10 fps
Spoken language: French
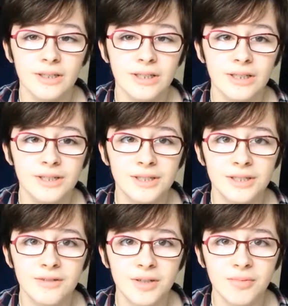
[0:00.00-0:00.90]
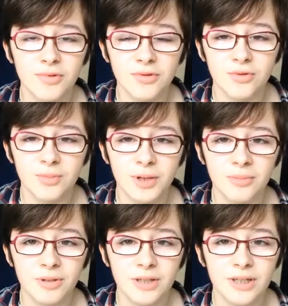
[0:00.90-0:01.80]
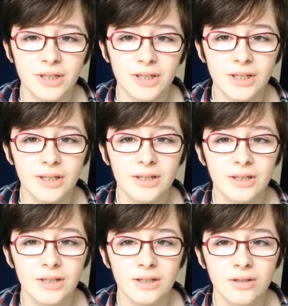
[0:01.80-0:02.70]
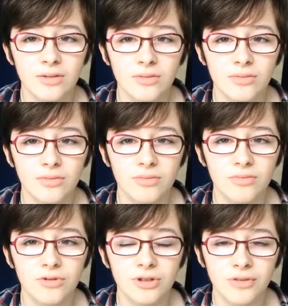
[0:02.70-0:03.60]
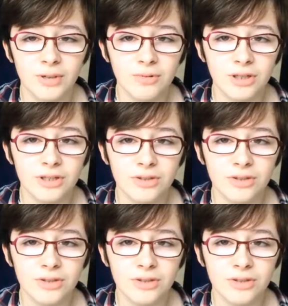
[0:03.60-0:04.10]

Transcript: et c'est vraiment super bien écrit. On sent vraiment les